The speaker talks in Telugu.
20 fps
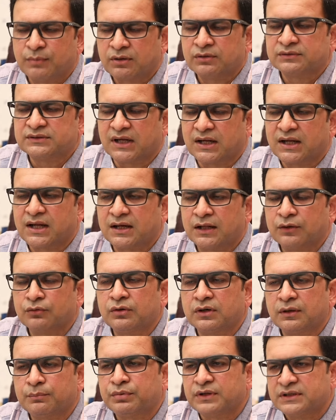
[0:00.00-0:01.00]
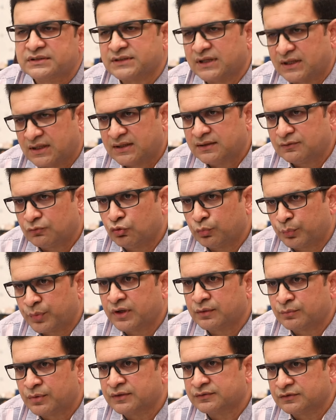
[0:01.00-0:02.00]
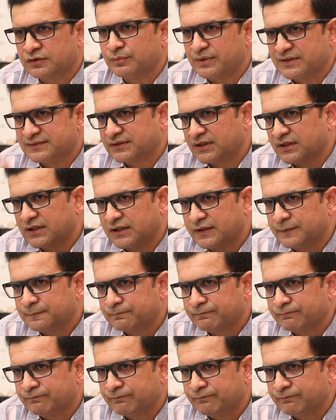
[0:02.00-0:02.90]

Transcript: బరువు తగ్గాలనుకున్నప్పుడు చాలా ఉపయోగపడుతుంది బేసికలీ